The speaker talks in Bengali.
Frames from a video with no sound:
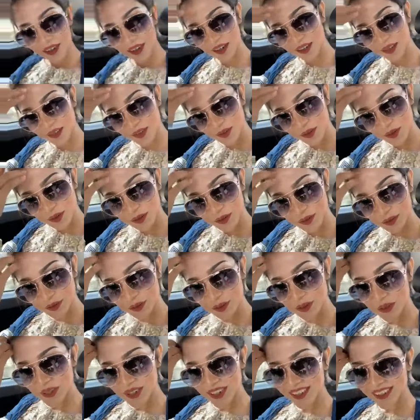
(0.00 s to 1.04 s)
একটা
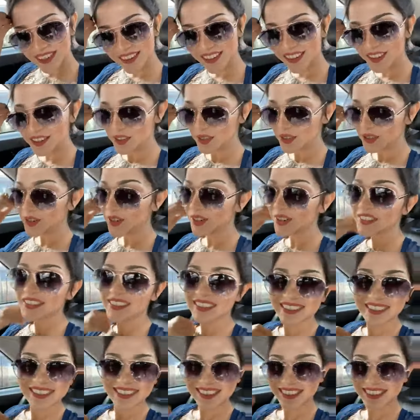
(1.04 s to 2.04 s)
সুন্দর একটা শর্ট